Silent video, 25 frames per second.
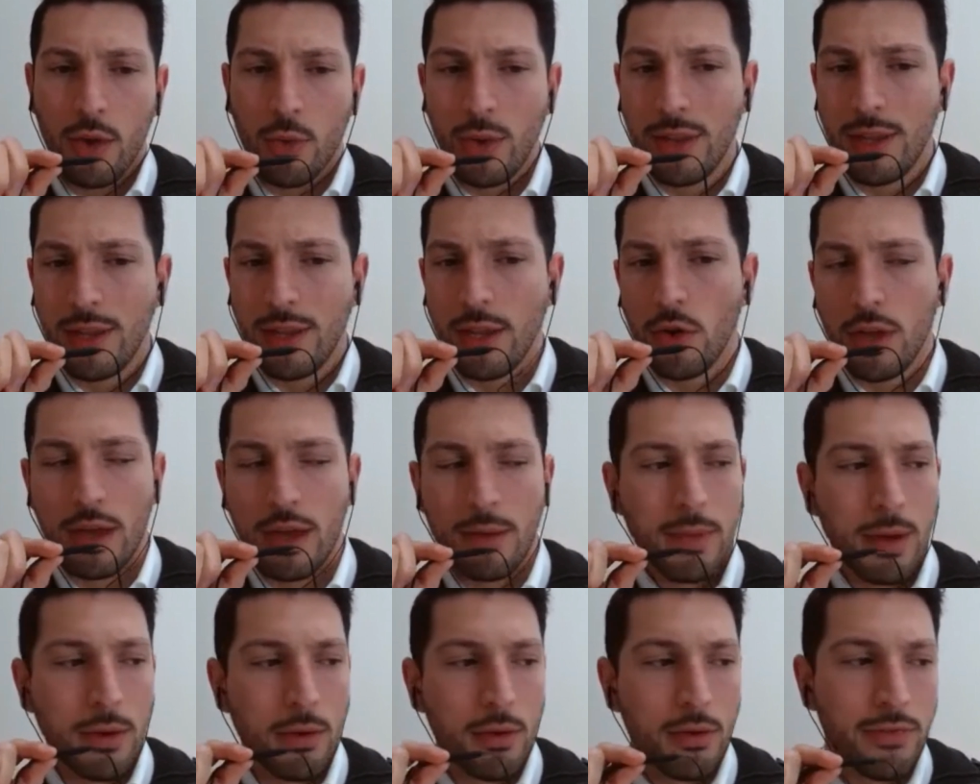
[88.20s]
quindi noi
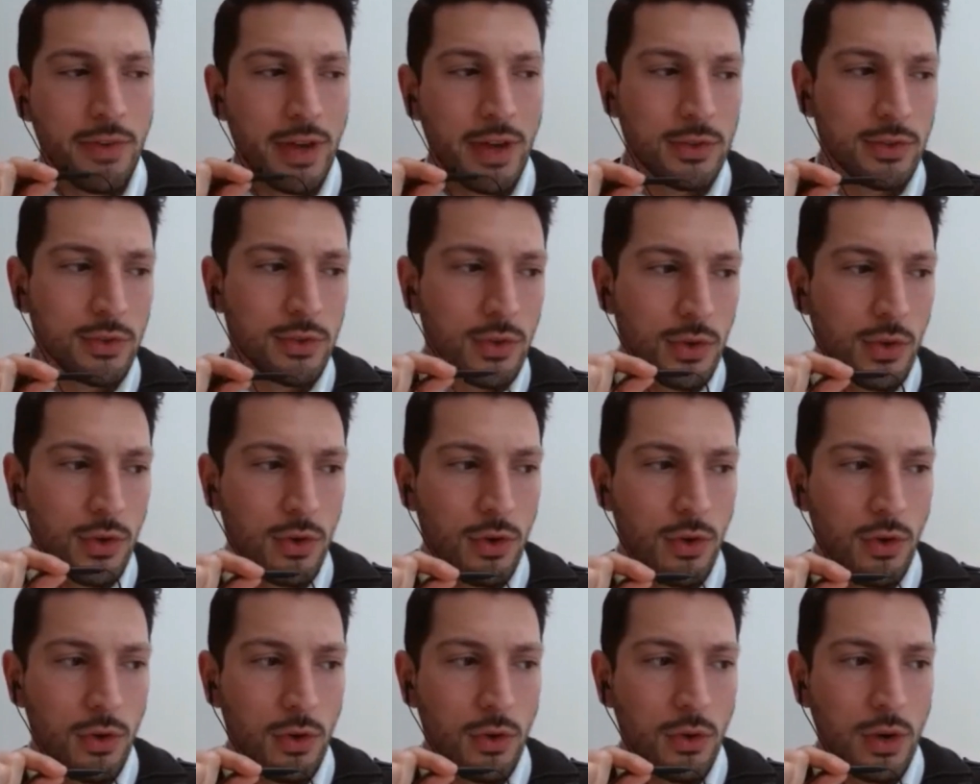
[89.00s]
abbiamo
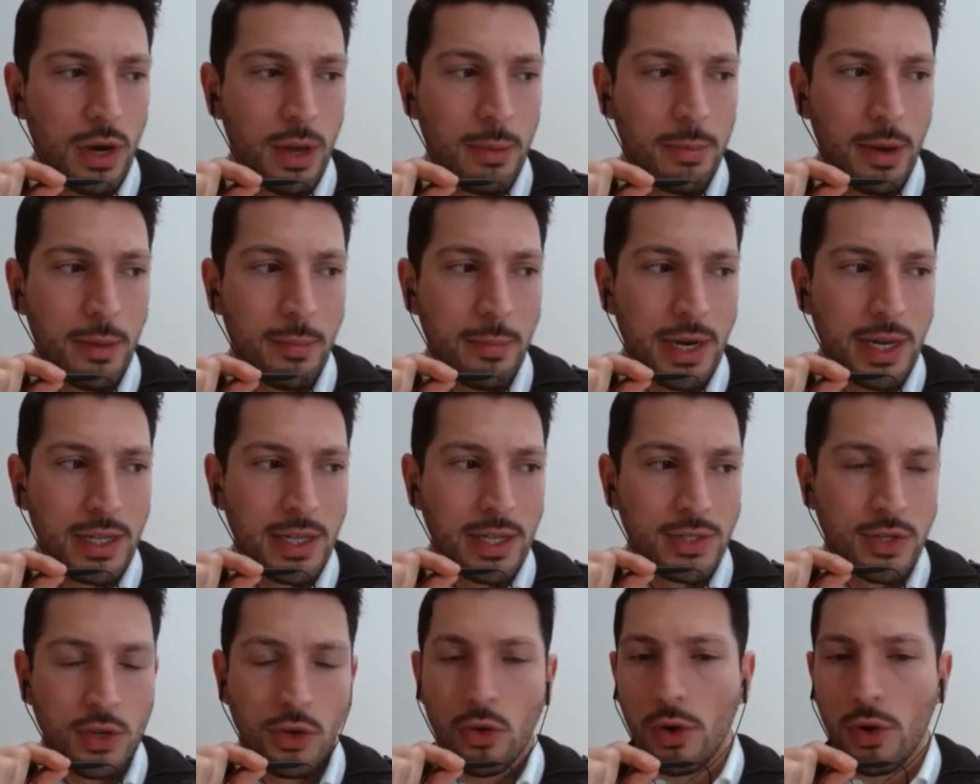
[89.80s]
fatto una
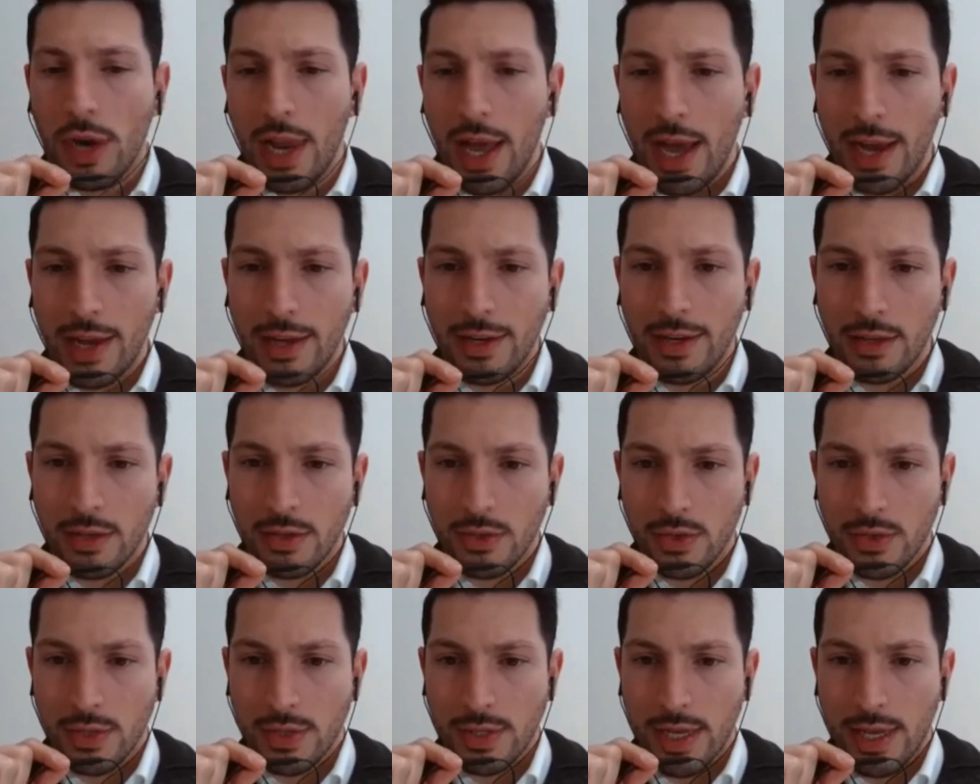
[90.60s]
preparazione online
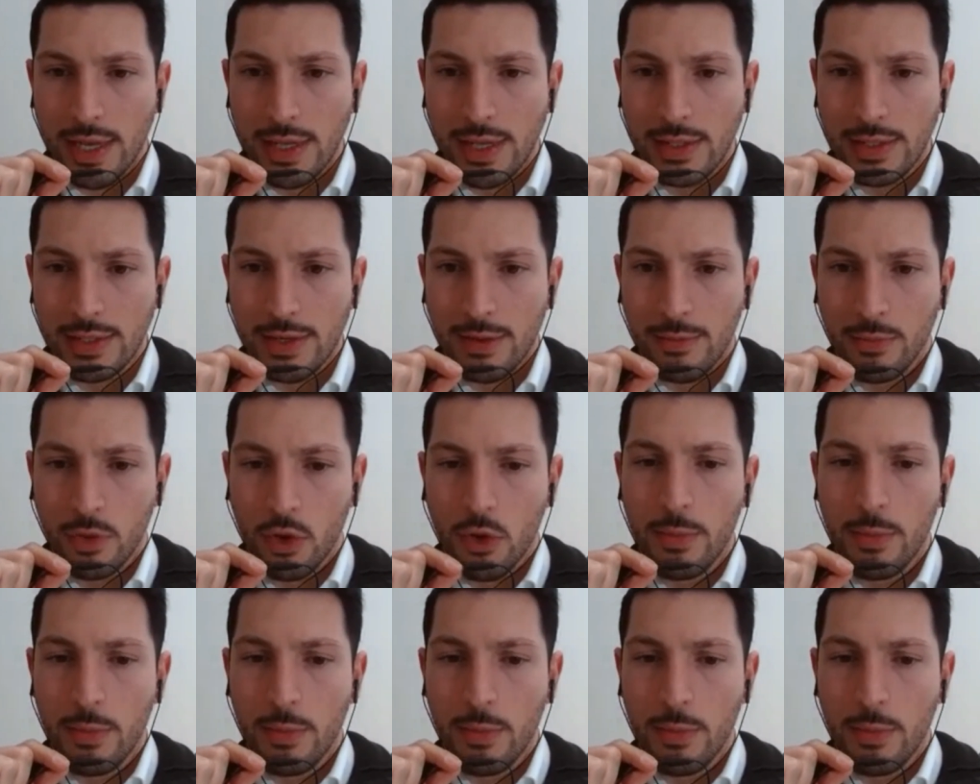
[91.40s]
in sostanza.